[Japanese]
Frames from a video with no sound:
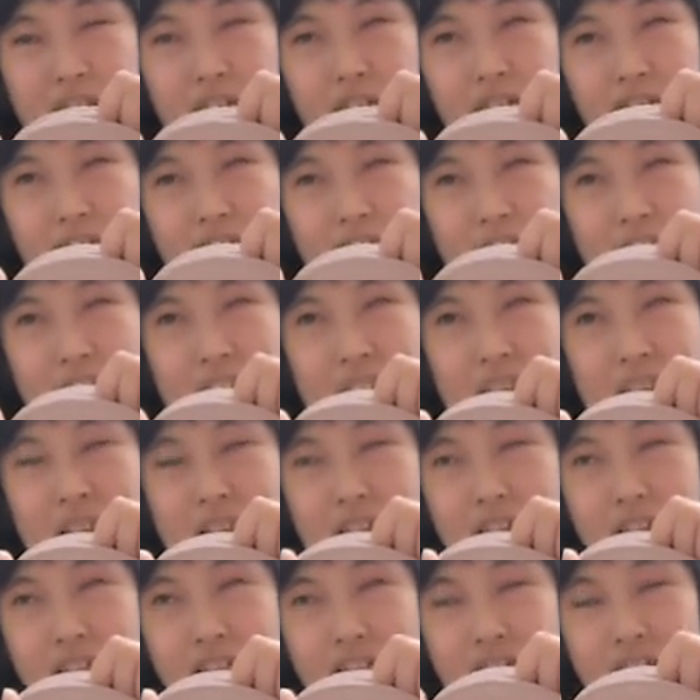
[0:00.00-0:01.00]
の、
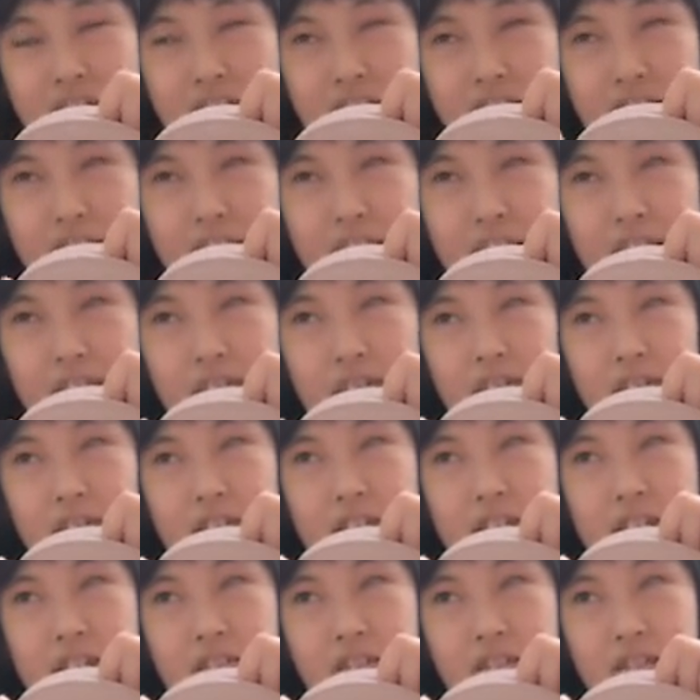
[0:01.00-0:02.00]
えー、ジル・スチュワートっ
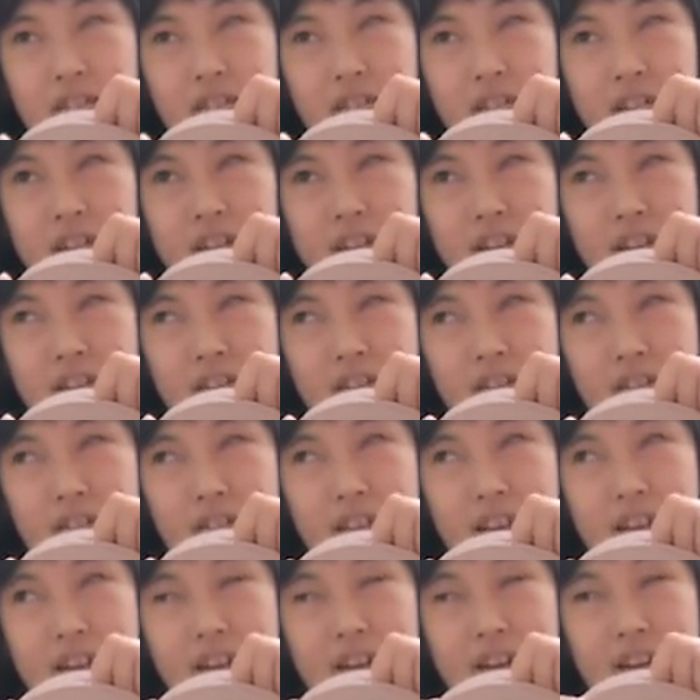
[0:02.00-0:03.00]
ていう風
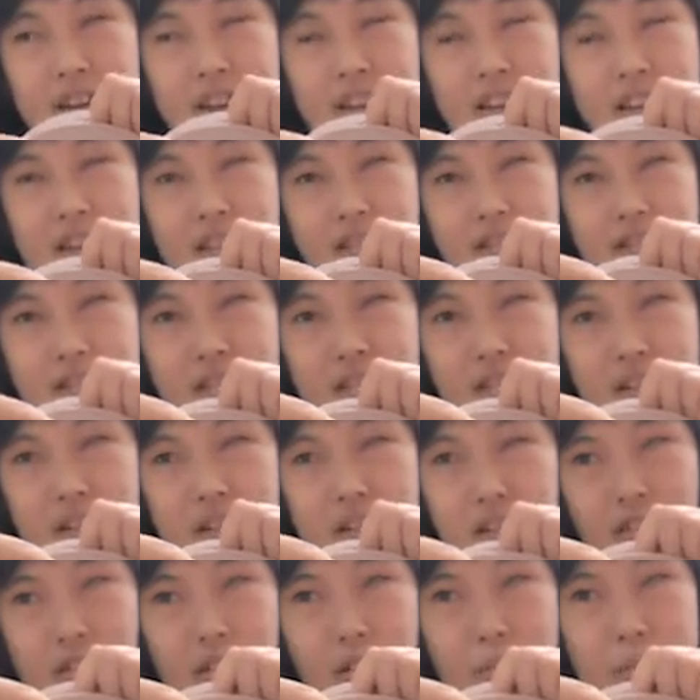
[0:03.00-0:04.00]
に書かれてる
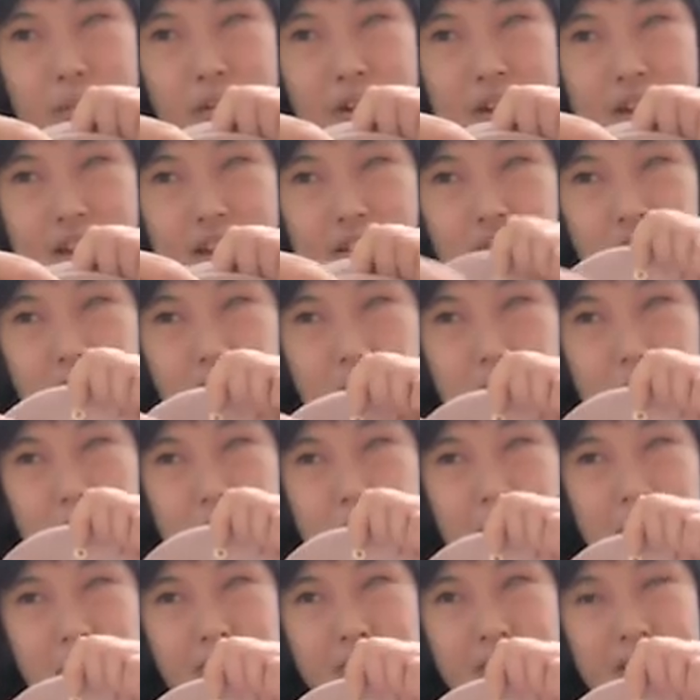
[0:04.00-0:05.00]
ロゴプレートの部
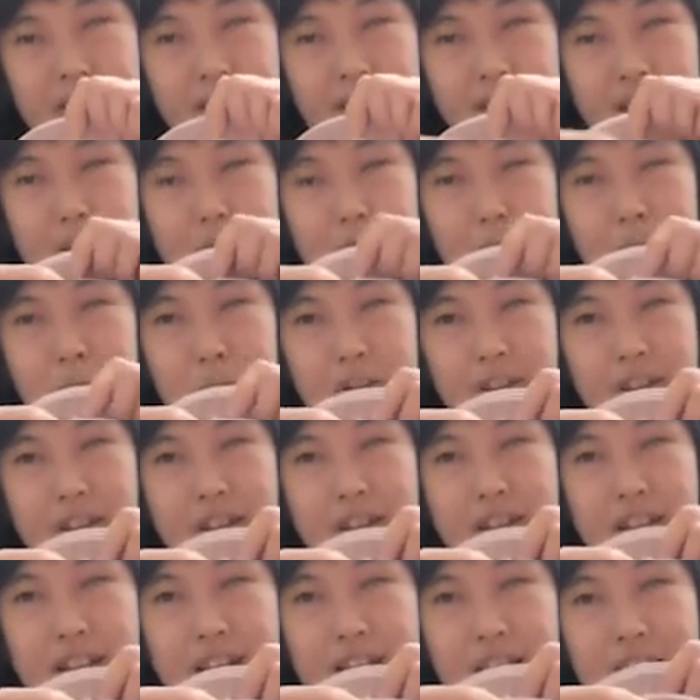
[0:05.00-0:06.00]
分は
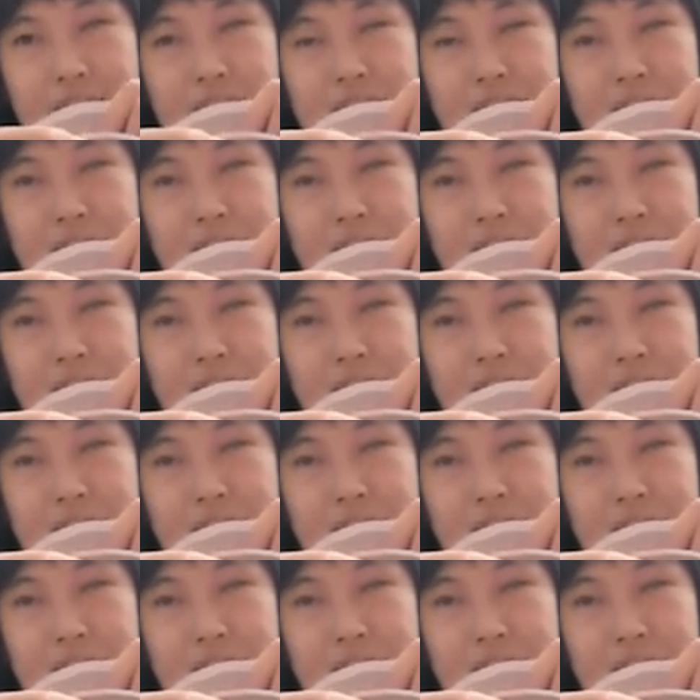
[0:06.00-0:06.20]
スナップボタンになって